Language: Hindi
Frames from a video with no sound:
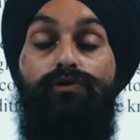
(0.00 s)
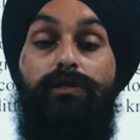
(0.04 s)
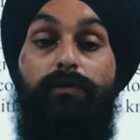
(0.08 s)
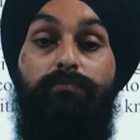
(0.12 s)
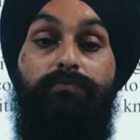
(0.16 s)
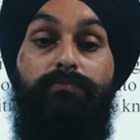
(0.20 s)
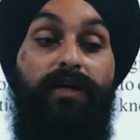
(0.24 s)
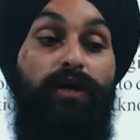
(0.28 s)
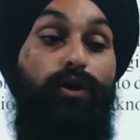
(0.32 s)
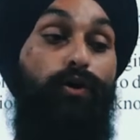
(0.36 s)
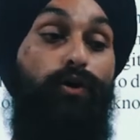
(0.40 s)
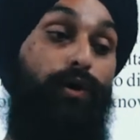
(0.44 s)

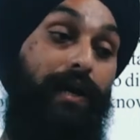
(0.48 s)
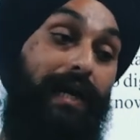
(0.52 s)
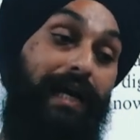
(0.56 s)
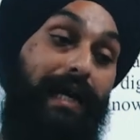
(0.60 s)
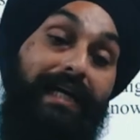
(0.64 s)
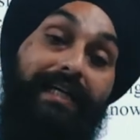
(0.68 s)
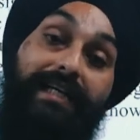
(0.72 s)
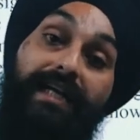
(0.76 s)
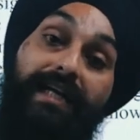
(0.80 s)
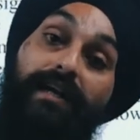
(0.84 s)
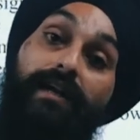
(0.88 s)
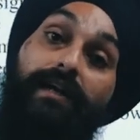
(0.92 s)
समझेगा और
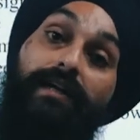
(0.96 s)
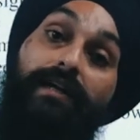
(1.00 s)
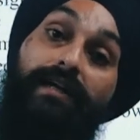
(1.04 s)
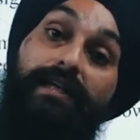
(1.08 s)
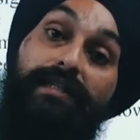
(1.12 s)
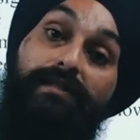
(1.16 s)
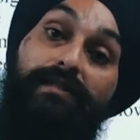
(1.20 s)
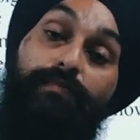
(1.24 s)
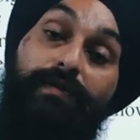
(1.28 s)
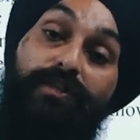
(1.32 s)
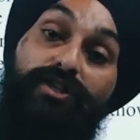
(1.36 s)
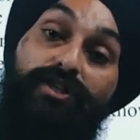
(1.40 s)
इलेक्ट्रिकल
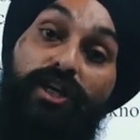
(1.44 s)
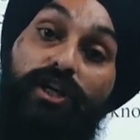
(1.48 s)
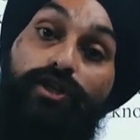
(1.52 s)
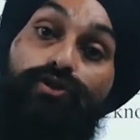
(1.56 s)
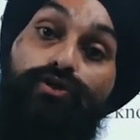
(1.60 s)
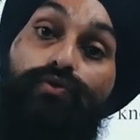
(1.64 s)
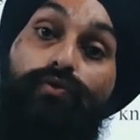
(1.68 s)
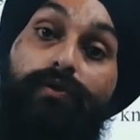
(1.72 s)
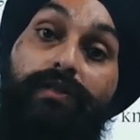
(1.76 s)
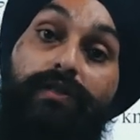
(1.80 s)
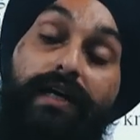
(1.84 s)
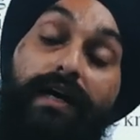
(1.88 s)
किस में
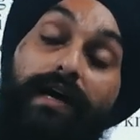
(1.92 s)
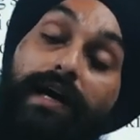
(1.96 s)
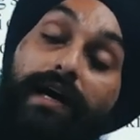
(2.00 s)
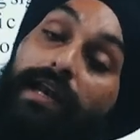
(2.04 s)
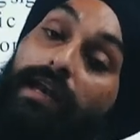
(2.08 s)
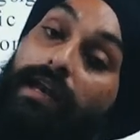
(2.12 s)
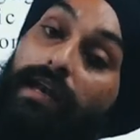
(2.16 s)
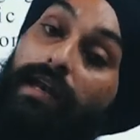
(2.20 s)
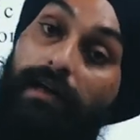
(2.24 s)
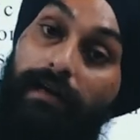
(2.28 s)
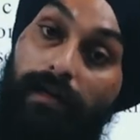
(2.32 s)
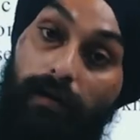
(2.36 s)
चेंज हो जाएगा
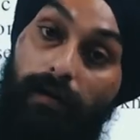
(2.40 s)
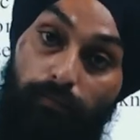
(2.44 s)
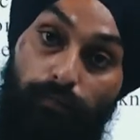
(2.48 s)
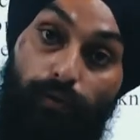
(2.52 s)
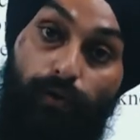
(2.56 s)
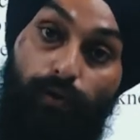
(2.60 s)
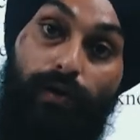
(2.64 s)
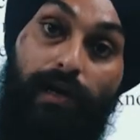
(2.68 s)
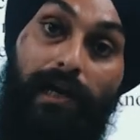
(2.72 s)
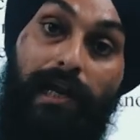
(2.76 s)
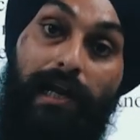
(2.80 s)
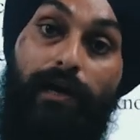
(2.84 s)

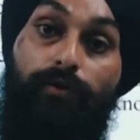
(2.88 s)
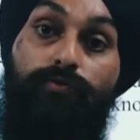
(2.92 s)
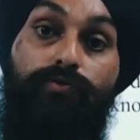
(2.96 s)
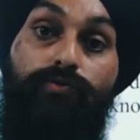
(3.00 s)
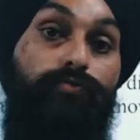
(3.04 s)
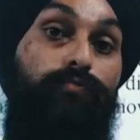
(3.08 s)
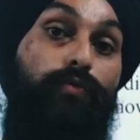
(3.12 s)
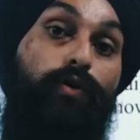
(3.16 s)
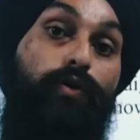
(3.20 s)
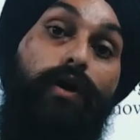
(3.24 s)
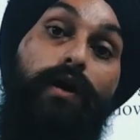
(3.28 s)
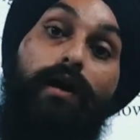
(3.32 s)
कंप्यूटर
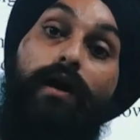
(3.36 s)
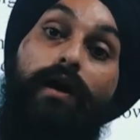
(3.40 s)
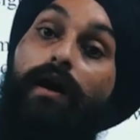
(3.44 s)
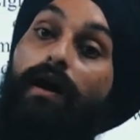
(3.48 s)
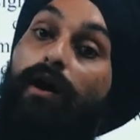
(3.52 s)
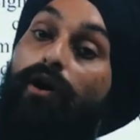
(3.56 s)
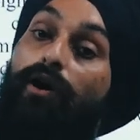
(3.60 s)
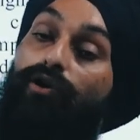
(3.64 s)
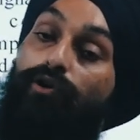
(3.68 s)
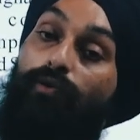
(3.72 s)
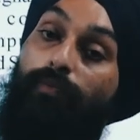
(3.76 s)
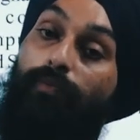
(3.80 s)
लैंग्वेज में और
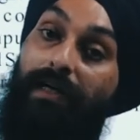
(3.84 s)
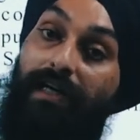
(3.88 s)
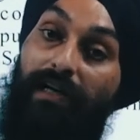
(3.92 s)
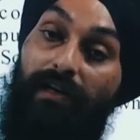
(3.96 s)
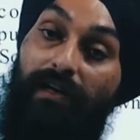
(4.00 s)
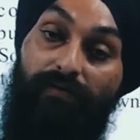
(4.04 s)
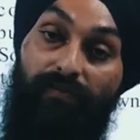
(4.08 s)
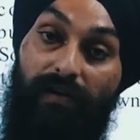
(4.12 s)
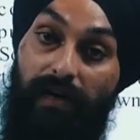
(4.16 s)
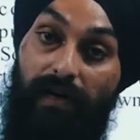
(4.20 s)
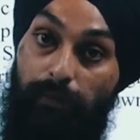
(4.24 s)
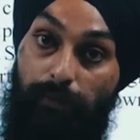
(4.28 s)

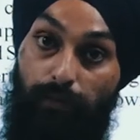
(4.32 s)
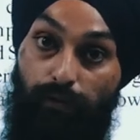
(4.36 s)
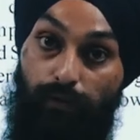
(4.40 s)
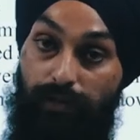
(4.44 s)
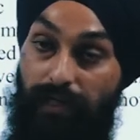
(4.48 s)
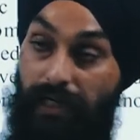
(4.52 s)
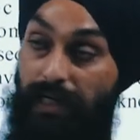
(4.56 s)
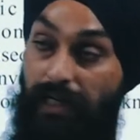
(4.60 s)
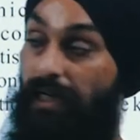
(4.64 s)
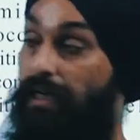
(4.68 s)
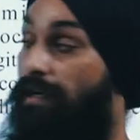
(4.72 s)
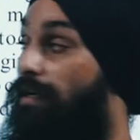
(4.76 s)
ऑटोमेटिकली वहां पे हो
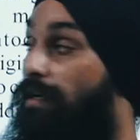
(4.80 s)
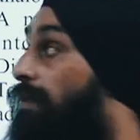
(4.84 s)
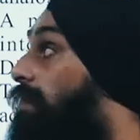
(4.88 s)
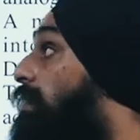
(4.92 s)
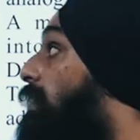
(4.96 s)
जाएगा ठीक है